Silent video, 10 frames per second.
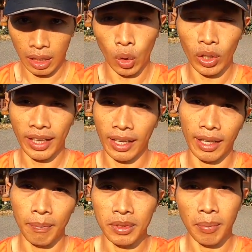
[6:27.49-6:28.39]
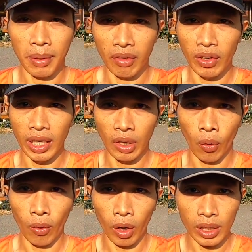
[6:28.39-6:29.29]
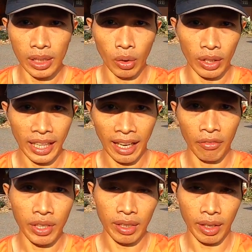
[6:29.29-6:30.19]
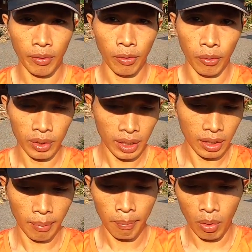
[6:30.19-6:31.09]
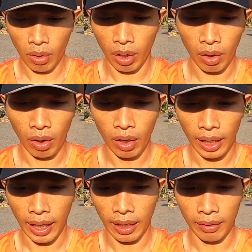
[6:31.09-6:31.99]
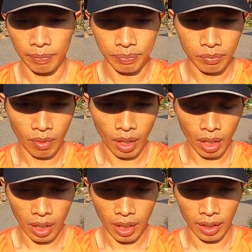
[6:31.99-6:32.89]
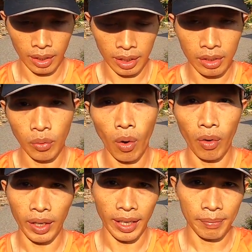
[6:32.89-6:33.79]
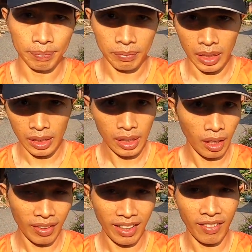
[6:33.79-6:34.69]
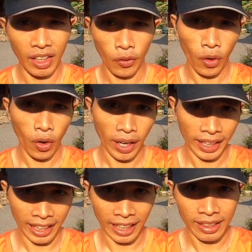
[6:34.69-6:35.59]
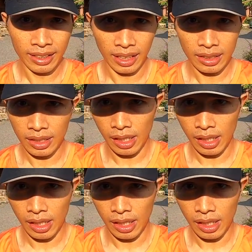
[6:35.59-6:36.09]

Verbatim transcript: ลดการทำสปีดเวิร์กลง ก็คือลดการวิ่งเร็วลงทั้งเทมโปแล้วก็การอินทวอลนะครับหรือที่เราเรียกว่าลงคอร์ดนั่นแหละทั้ง